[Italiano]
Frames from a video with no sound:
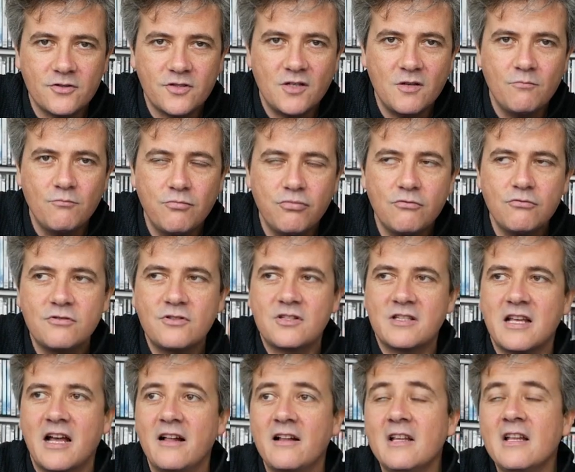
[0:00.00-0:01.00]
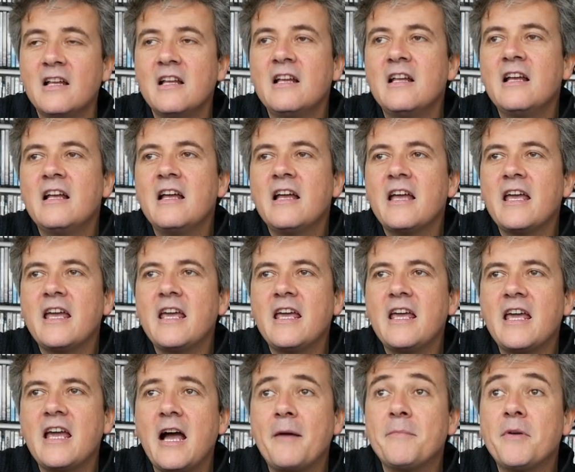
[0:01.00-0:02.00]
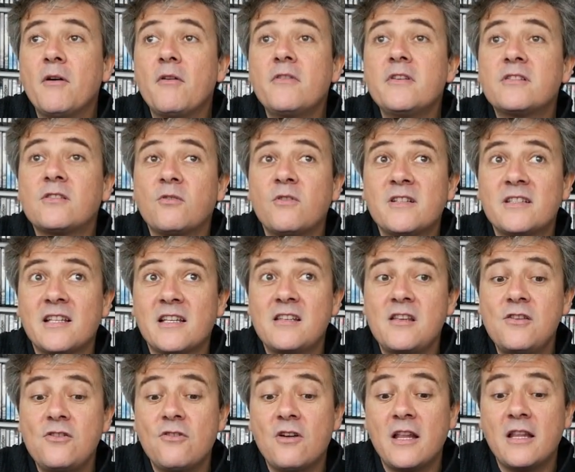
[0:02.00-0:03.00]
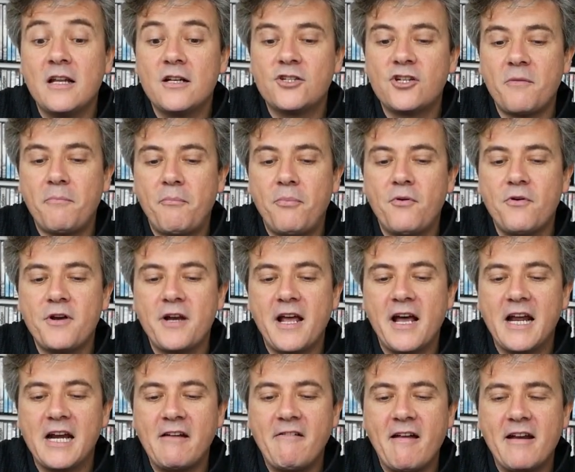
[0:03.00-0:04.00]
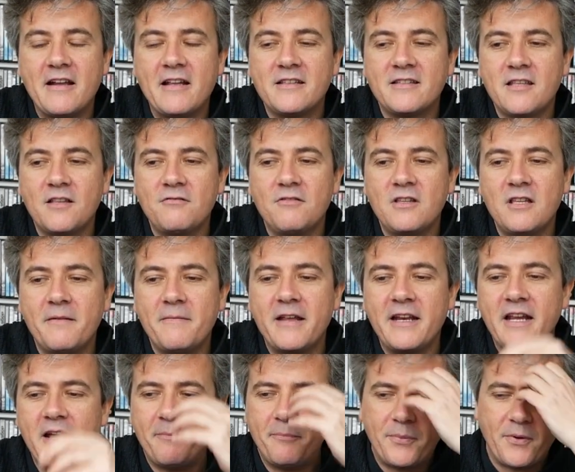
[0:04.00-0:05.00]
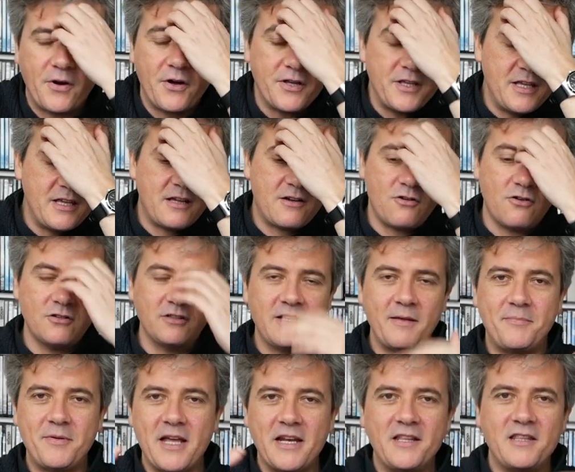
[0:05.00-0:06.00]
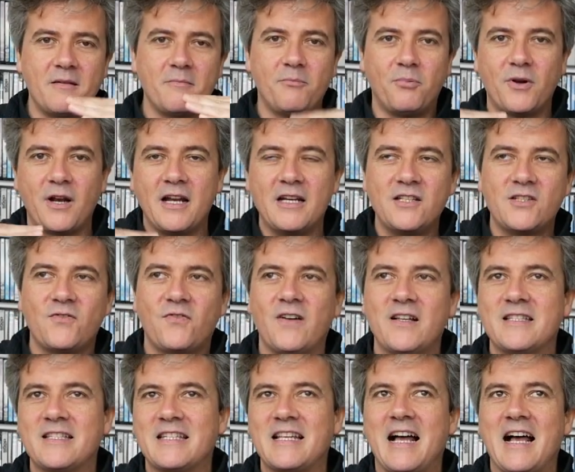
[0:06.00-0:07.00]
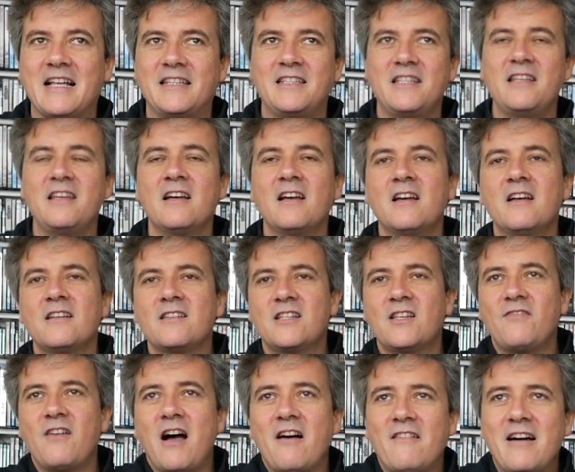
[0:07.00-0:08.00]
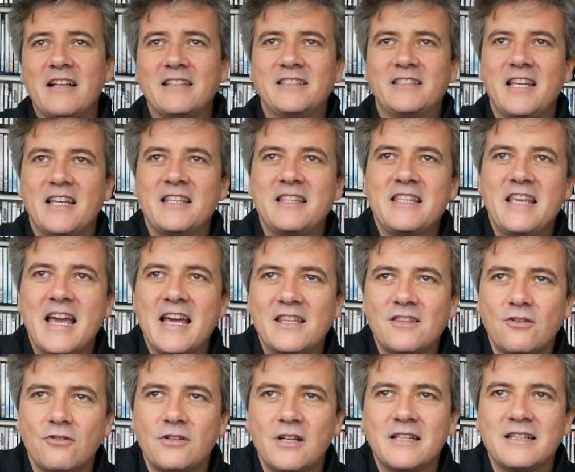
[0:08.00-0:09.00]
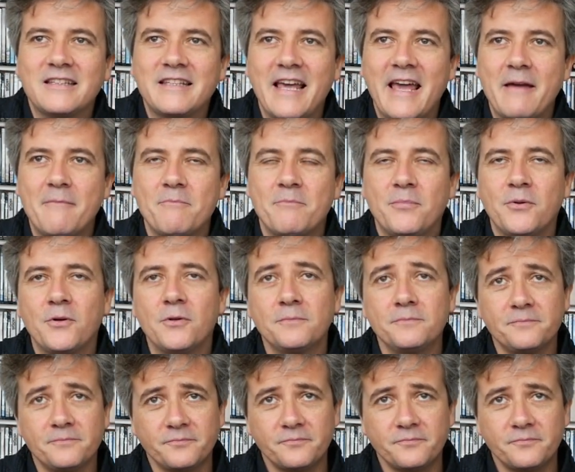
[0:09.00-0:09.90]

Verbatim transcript: si bussa e abbiamo visto questa signora dal Giappone arrivare negli Stati Uniti d'America e poi con dei piani temporali sfalsati si va avanti e indietro nel tempo.